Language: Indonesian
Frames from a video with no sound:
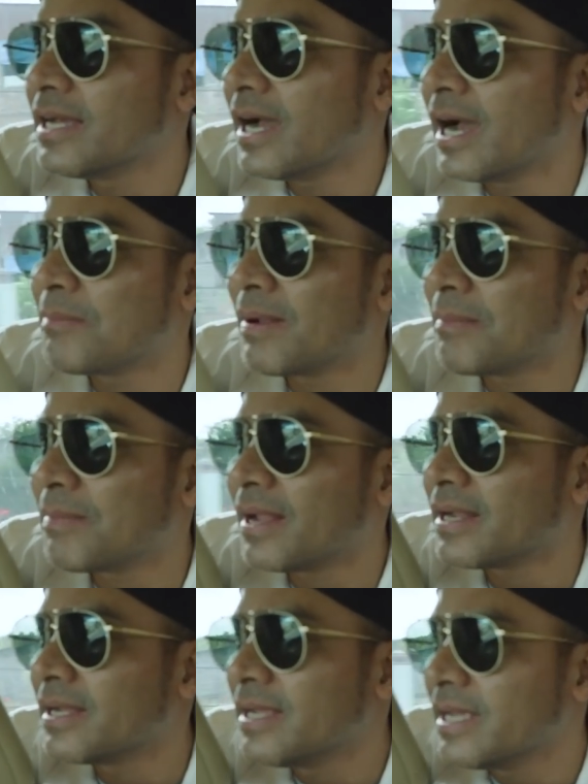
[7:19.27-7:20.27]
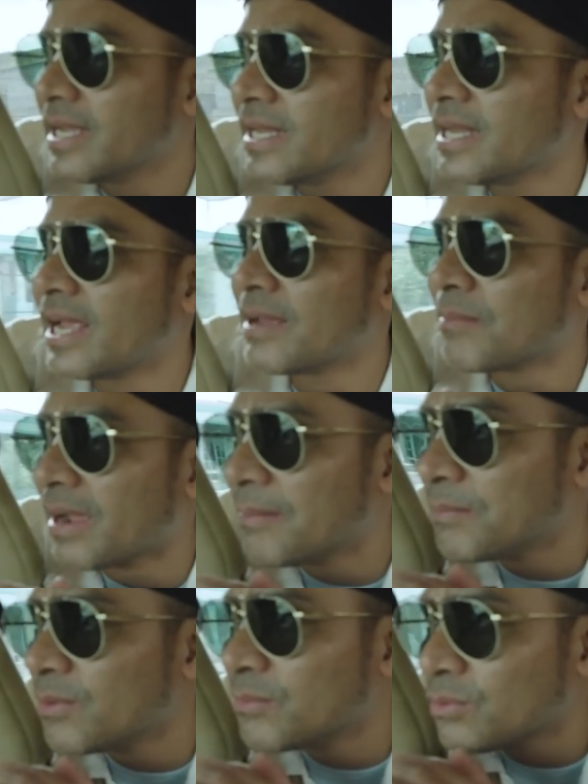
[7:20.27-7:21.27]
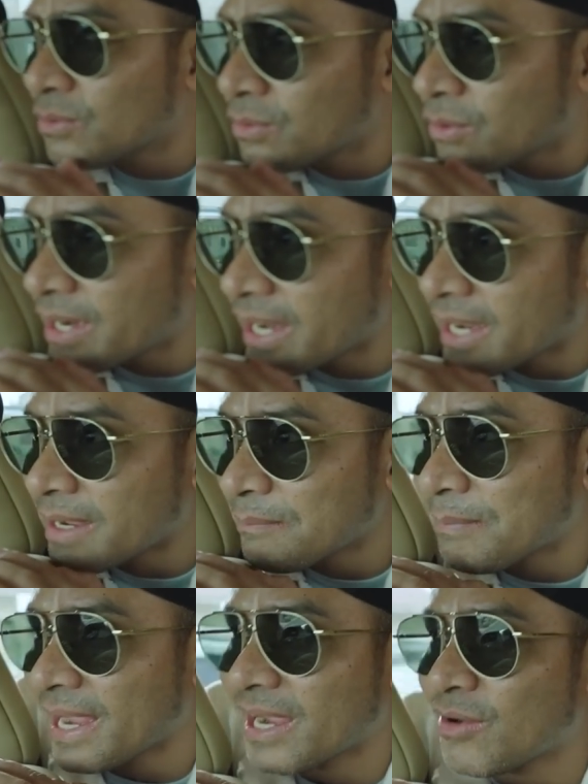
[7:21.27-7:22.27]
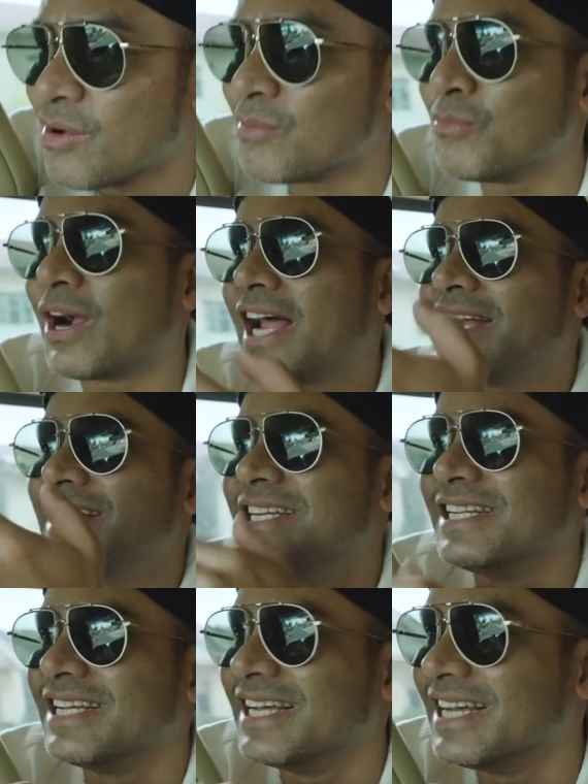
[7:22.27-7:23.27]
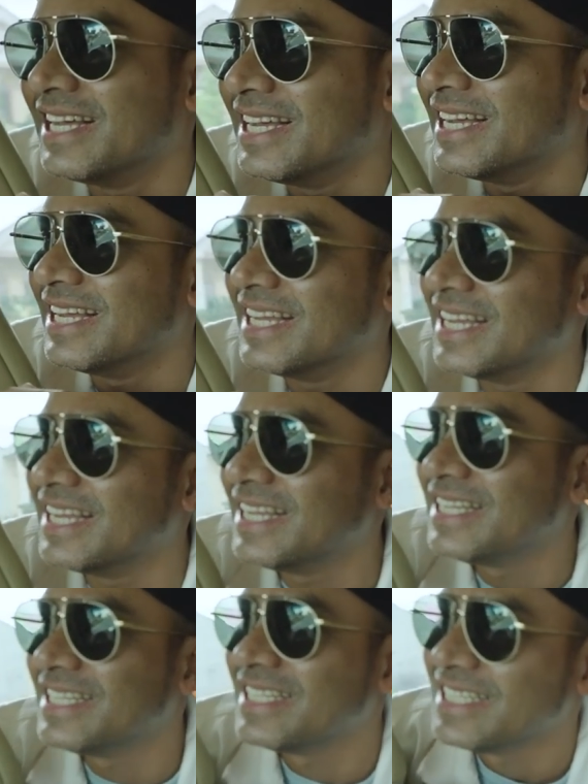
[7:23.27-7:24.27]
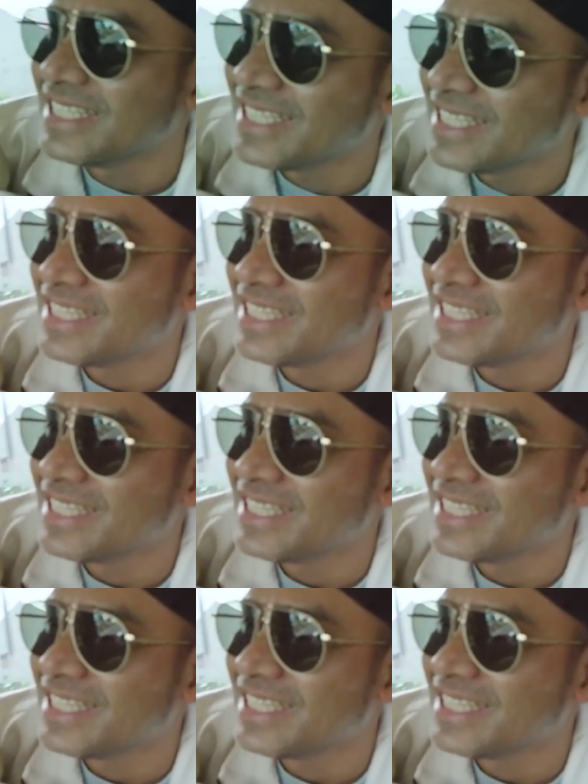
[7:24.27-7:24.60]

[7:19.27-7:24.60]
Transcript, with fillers: pelan-pelan. Ini ayam kampung burung goreng, pekong bukan. Satu lagi bang, satu lagi depannya.